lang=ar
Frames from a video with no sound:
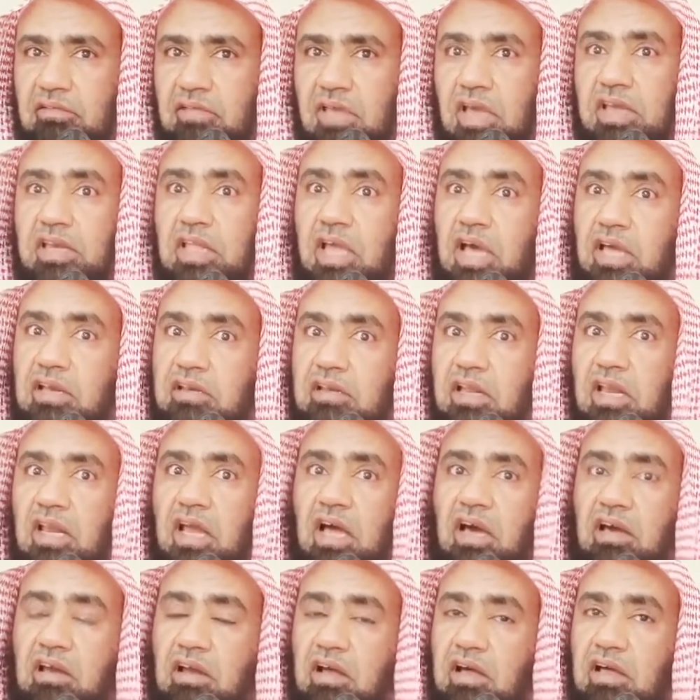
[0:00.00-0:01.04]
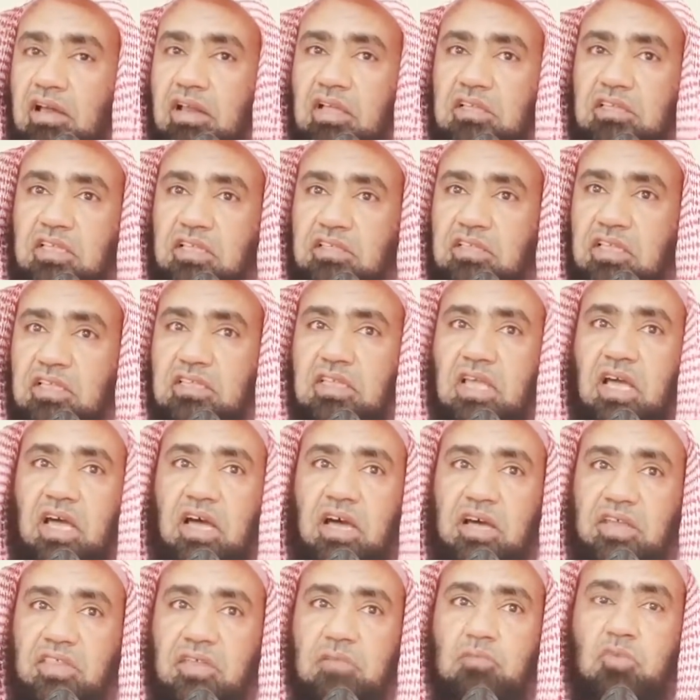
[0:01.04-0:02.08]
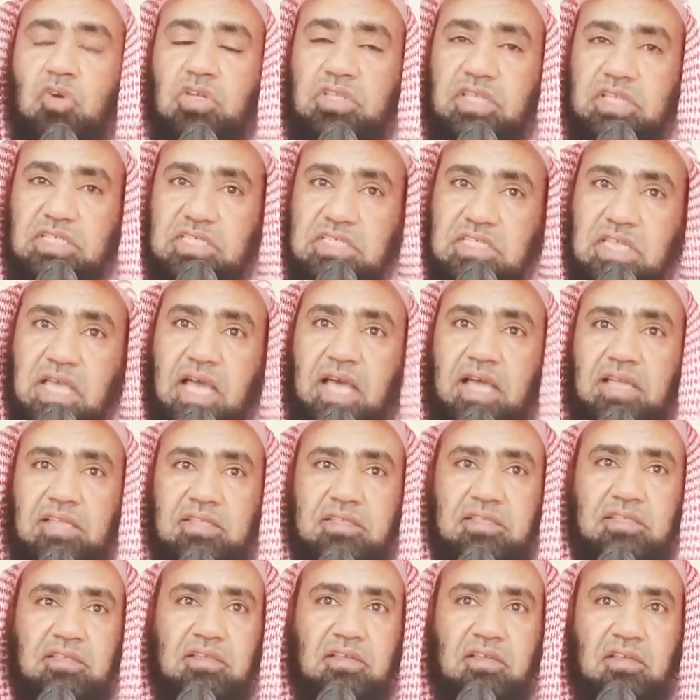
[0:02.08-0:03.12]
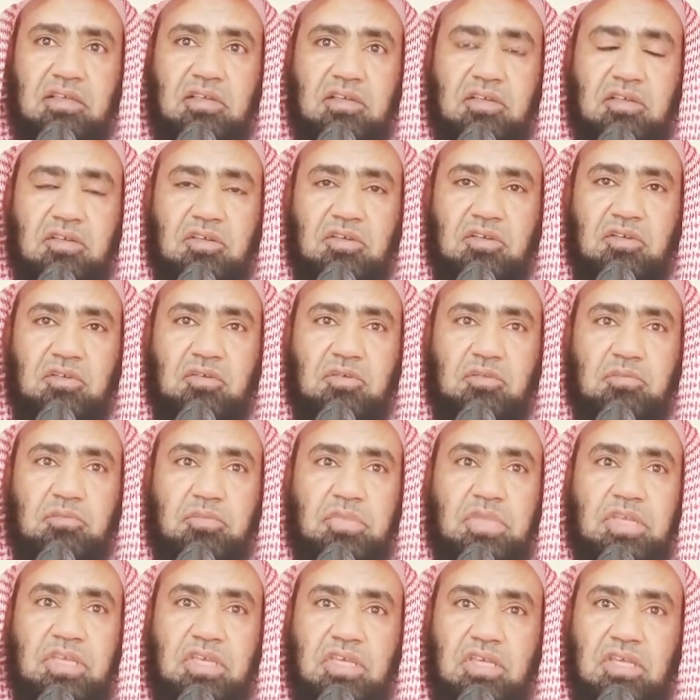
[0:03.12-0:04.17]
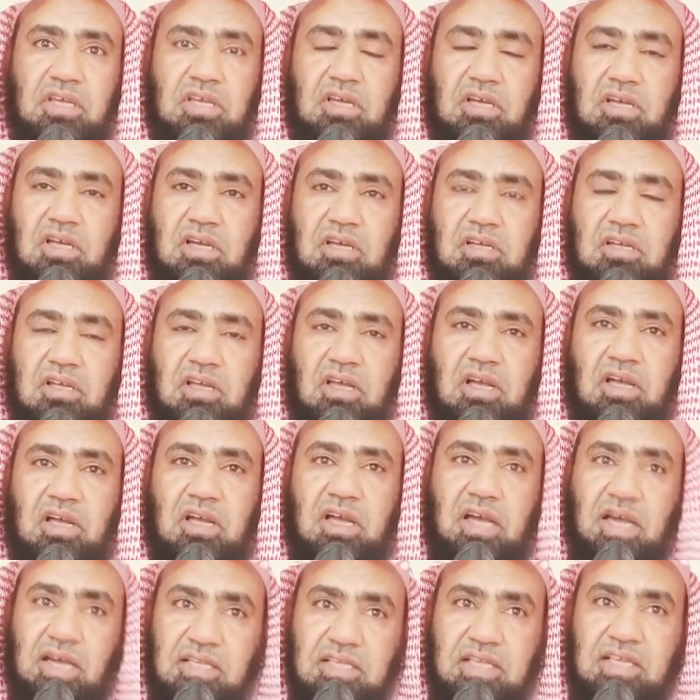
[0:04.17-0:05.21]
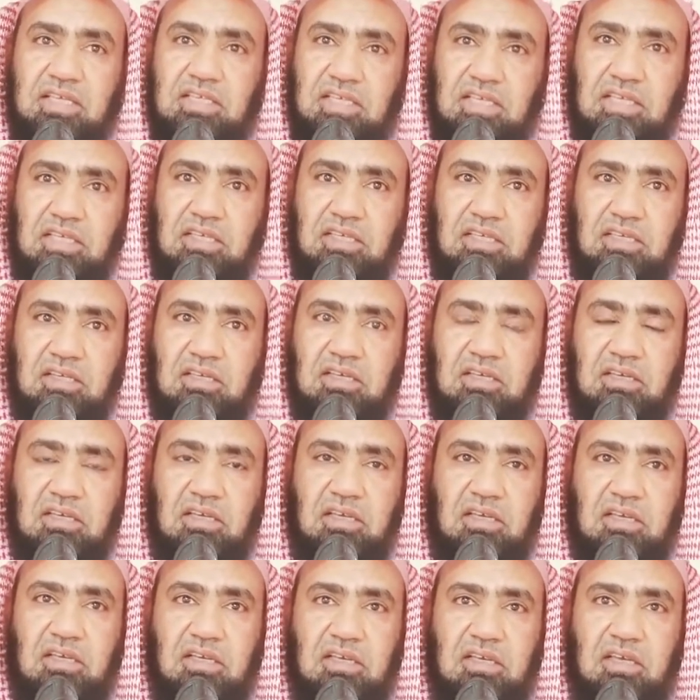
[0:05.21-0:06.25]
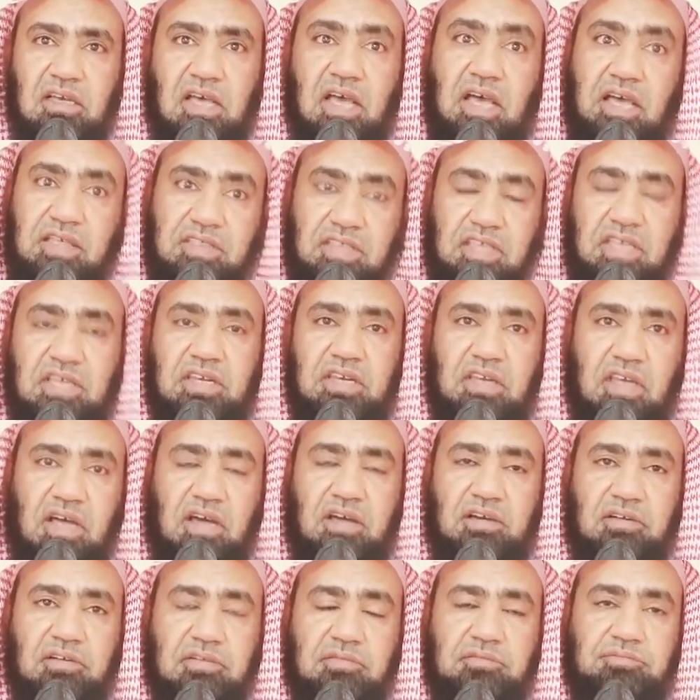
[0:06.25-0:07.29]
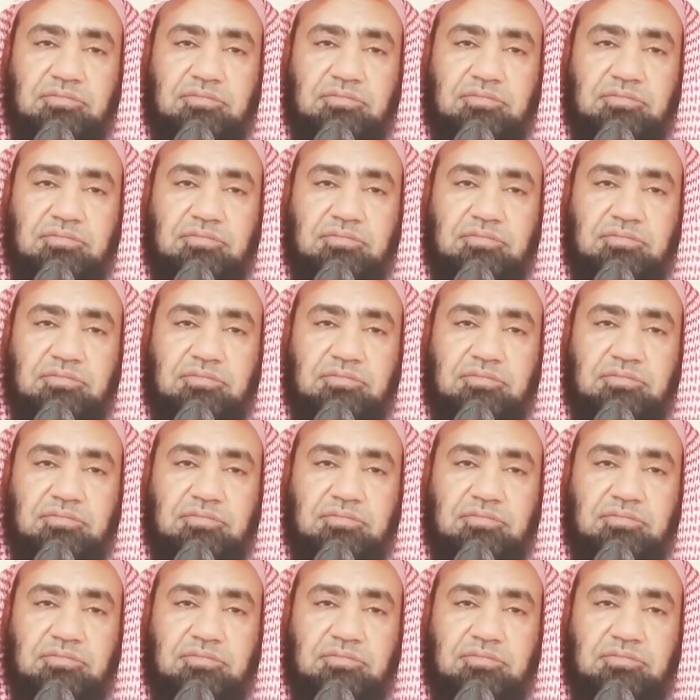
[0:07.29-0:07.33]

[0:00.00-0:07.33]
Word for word: يعني أن الحرارة تتعاظم وتزداد ب عدد هذه النار